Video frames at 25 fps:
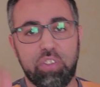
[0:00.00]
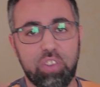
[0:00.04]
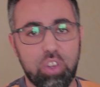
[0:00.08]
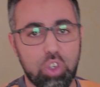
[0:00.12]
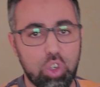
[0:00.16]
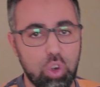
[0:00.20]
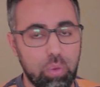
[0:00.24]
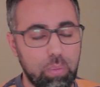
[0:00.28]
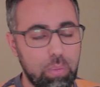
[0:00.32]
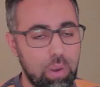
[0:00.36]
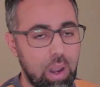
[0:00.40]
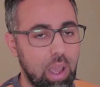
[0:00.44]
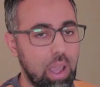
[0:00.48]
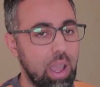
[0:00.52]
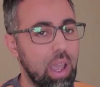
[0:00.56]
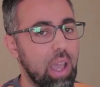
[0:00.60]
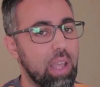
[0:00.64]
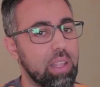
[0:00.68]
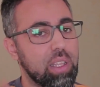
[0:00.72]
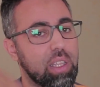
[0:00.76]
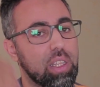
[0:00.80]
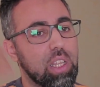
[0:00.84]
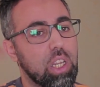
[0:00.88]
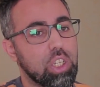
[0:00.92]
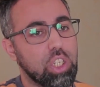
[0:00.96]
في الجمله
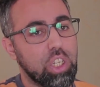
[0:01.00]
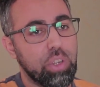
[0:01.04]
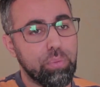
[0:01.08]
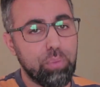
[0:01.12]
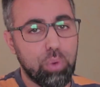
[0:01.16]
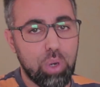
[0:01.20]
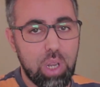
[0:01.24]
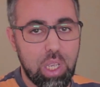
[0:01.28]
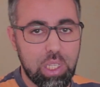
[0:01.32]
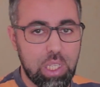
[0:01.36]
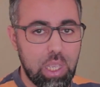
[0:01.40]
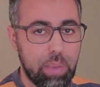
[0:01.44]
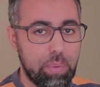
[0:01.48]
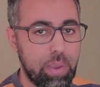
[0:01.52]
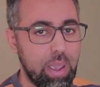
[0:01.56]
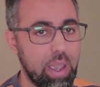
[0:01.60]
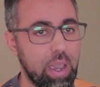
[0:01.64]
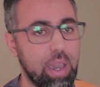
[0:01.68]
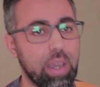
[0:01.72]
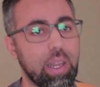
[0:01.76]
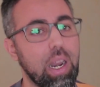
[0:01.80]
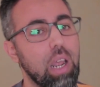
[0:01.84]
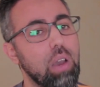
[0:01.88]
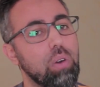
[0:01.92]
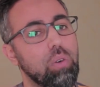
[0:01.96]
تقدر تجيب مناسبه
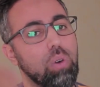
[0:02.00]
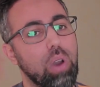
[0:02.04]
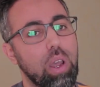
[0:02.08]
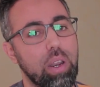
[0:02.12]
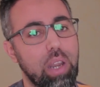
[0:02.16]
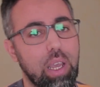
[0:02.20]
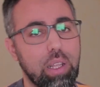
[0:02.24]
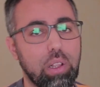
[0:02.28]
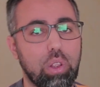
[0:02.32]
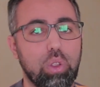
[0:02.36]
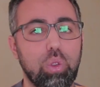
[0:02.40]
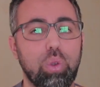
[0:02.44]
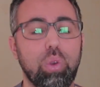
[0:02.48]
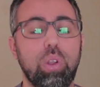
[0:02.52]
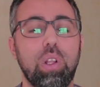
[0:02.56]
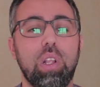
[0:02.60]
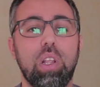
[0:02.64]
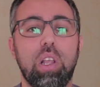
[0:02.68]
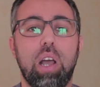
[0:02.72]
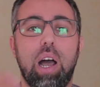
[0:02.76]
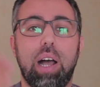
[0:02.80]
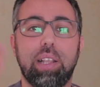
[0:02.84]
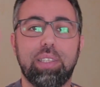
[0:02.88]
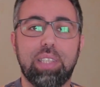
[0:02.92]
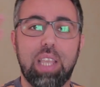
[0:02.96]
اخرى غنعدلو
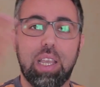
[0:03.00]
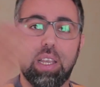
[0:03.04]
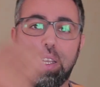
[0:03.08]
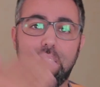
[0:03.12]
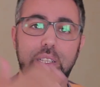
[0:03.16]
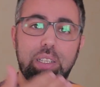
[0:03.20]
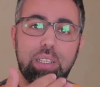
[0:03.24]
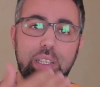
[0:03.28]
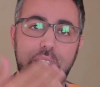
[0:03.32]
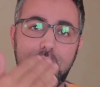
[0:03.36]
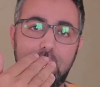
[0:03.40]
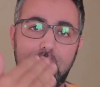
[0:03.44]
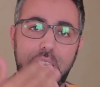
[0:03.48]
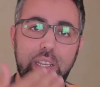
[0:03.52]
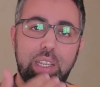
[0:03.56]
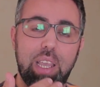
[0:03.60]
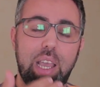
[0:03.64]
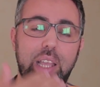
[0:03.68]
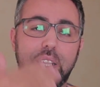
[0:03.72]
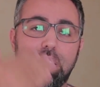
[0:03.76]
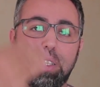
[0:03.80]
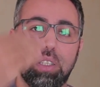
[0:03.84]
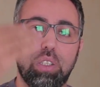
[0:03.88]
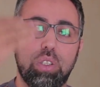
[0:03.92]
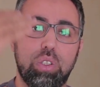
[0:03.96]
يعني
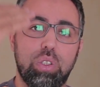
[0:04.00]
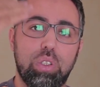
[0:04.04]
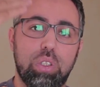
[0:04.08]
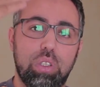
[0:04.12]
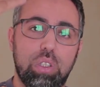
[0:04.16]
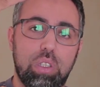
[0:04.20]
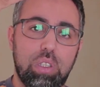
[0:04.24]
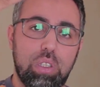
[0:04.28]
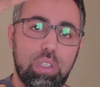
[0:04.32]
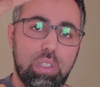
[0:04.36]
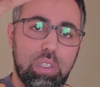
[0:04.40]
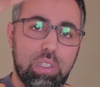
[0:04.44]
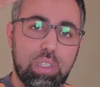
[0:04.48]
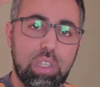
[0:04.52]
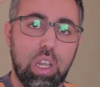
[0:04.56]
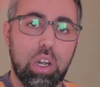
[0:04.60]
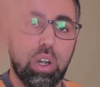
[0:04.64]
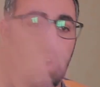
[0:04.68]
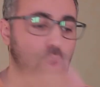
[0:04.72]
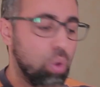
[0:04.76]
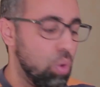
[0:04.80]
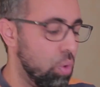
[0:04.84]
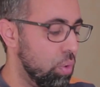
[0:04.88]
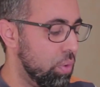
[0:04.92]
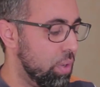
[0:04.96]

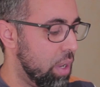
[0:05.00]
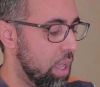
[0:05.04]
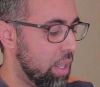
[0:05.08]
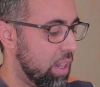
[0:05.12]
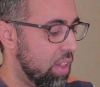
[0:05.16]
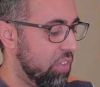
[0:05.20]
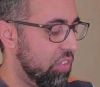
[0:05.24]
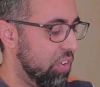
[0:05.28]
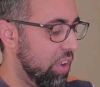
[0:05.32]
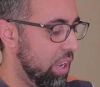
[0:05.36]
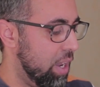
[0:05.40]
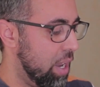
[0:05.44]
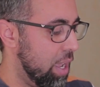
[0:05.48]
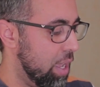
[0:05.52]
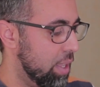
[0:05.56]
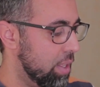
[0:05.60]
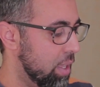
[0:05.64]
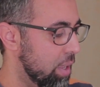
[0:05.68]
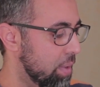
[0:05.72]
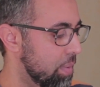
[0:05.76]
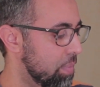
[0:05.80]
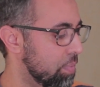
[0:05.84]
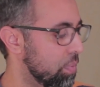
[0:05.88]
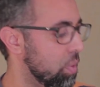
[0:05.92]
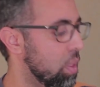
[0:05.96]
نطرقوا لهذا الفعل
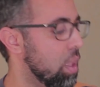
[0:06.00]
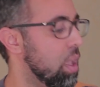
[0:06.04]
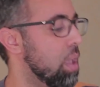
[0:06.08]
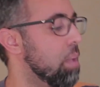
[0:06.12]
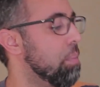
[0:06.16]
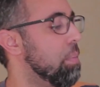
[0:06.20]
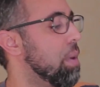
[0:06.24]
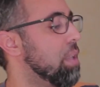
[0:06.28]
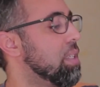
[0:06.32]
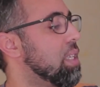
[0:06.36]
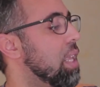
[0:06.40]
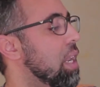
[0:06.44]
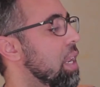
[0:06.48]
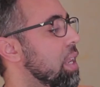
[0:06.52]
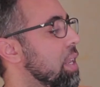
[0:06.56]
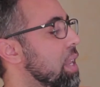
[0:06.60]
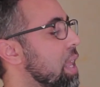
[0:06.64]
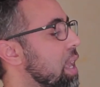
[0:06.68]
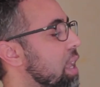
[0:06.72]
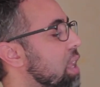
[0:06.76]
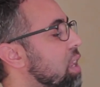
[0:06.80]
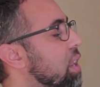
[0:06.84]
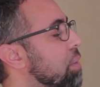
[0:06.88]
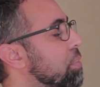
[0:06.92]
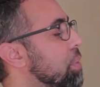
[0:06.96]
هذا مثلا
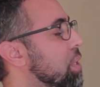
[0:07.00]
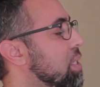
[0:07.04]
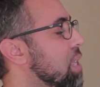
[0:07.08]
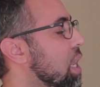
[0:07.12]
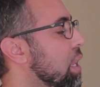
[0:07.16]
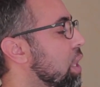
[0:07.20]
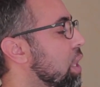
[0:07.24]
هنايا المثال